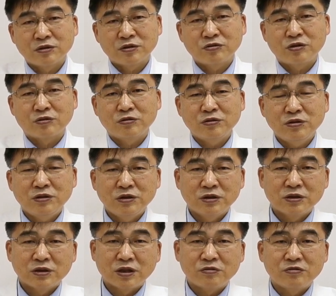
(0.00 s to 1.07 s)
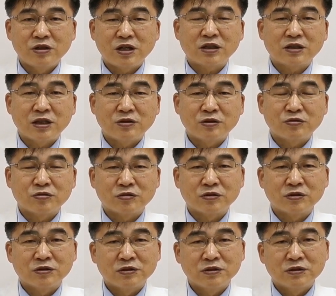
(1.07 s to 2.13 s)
투여군, 그냥 위압 대조군을